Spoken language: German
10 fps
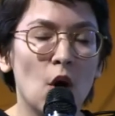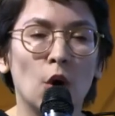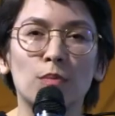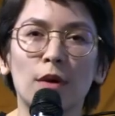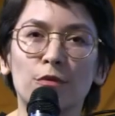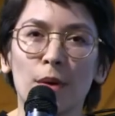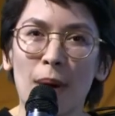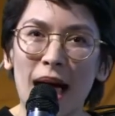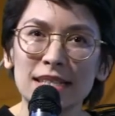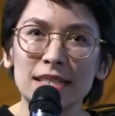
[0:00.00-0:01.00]
Und man
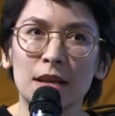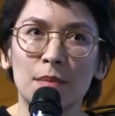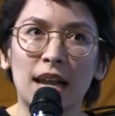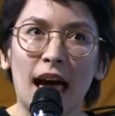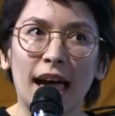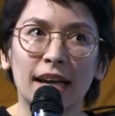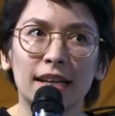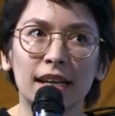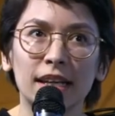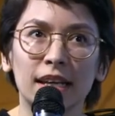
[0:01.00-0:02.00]
verpasst damit
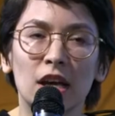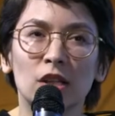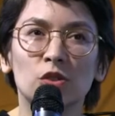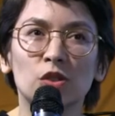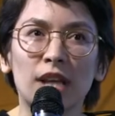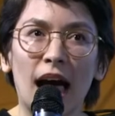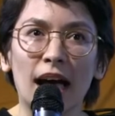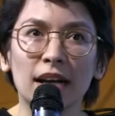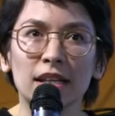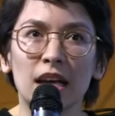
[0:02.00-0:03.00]
eigentlich zu
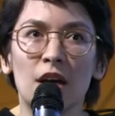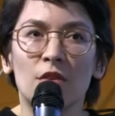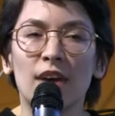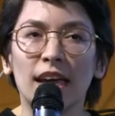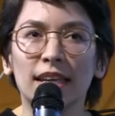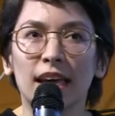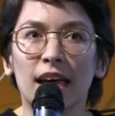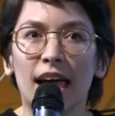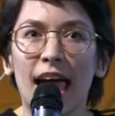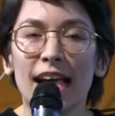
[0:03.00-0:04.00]
sagen,
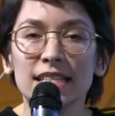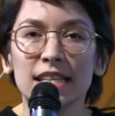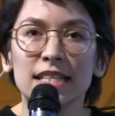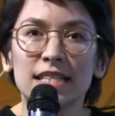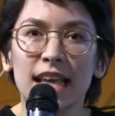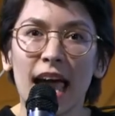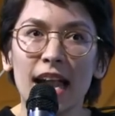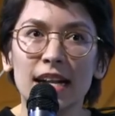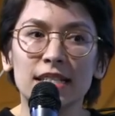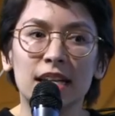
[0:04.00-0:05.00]
welche
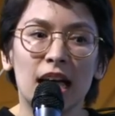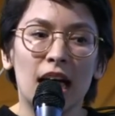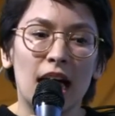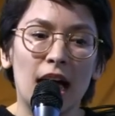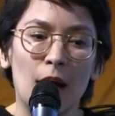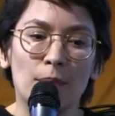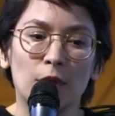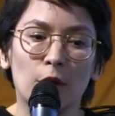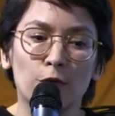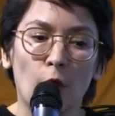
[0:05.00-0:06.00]
essentiellen
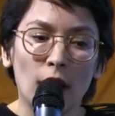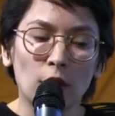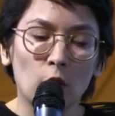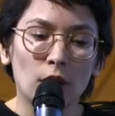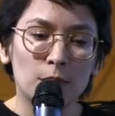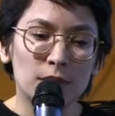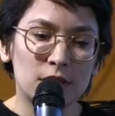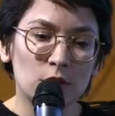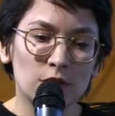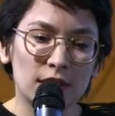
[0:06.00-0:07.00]
ähm, Forderungen
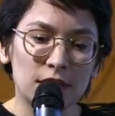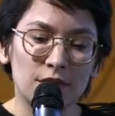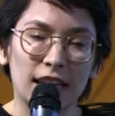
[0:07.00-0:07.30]
bzw.